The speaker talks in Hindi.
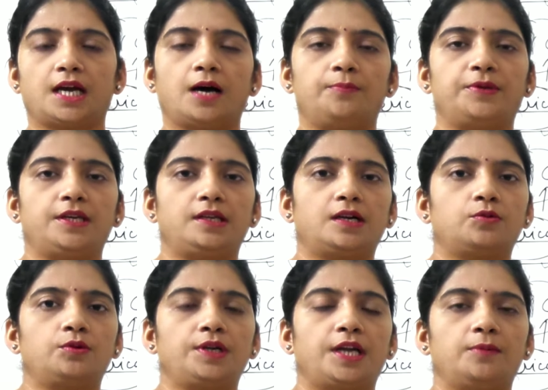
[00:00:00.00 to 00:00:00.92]
आप
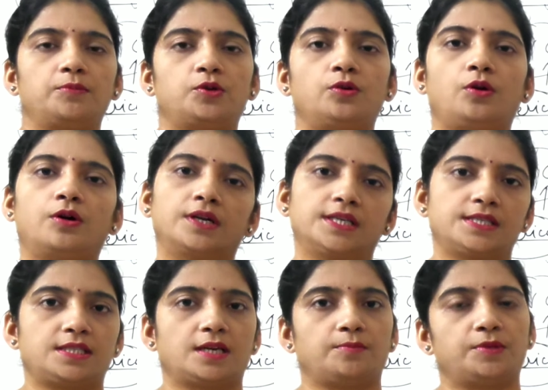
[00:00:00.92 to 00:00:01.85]
हीराकुंड डैम को
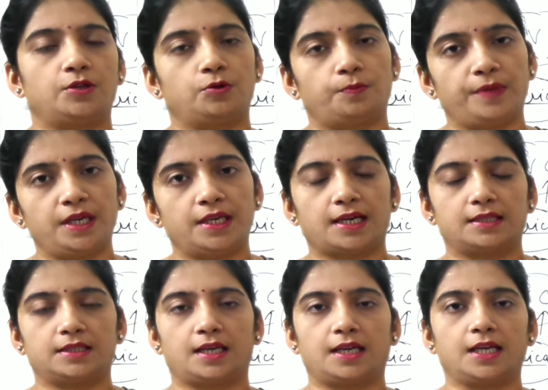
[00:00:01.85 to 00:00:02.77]
लॉन्गेस्ट डैम के रूप में याद
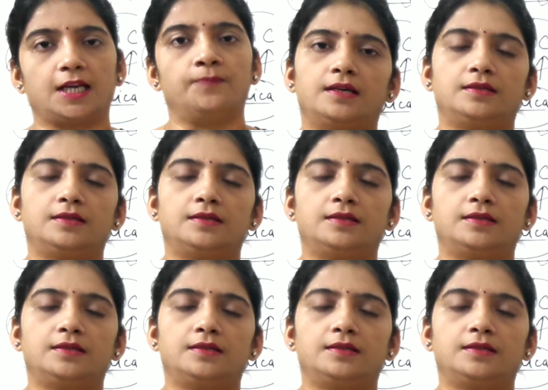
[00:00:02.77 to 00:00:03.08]
करेंगे